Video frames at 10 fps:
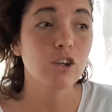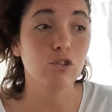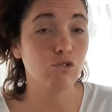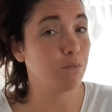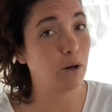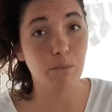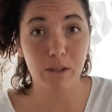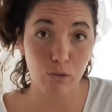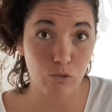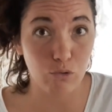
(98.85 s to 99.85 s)
je ne suis pas le
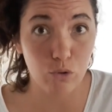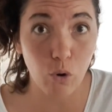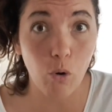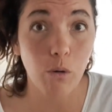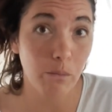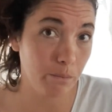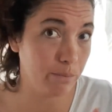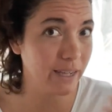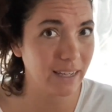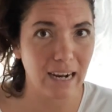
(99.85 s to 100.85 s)
maître du taureau,
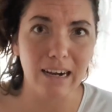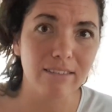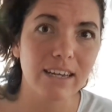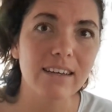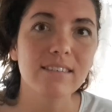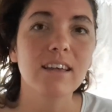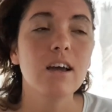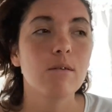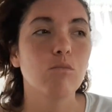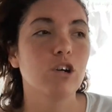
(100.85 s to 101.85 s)
bien à l'inverse,
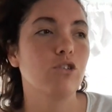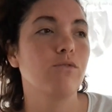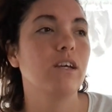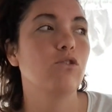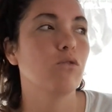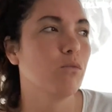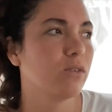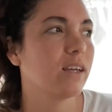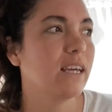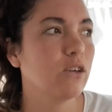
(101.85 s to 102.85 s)
moi je vais te
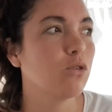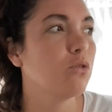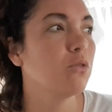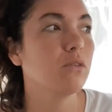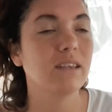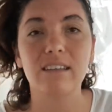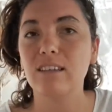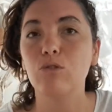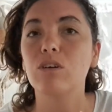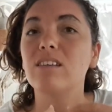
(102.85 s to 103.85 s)
montrer que ta
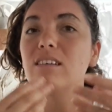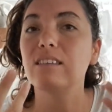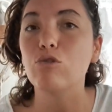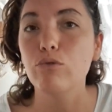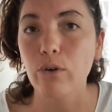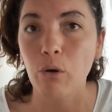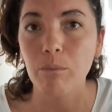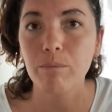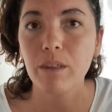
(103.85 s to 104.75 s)
sécurité c'est du vent.